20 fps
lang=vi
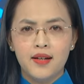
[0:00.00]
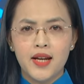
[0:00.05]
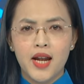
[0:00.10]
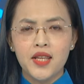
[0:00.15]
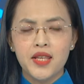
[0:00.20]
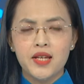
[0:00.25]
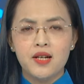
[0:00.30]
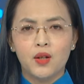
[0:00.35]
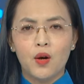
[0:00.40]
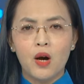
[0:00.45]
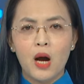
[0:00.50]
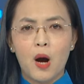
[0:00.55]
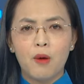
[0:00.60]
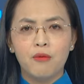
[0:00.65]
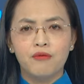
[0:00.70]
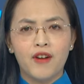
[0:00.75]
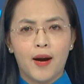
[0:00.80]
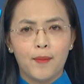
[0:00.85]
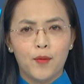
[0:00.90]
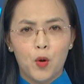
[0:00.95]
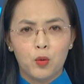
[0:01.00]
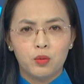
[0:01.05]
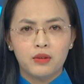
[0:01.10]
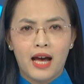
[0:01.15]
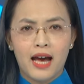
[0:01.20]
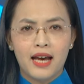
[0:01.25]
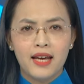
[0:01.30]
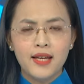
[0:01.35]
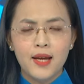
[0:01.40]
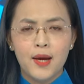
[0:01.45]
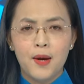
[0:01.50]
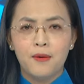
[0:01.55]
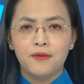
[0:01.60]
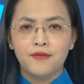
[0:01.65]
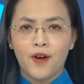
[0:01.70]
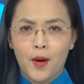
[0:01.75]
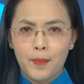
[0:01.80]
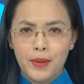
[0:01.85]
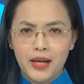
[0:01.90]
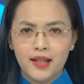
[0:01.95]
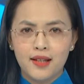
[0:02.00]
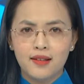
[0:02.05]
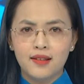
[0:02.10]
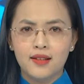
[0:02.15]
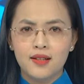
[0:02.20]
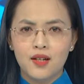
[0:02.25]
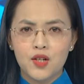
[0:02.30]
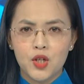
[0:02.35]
Đến dự có ông Phạm Hùng Thái, Phó Bí thư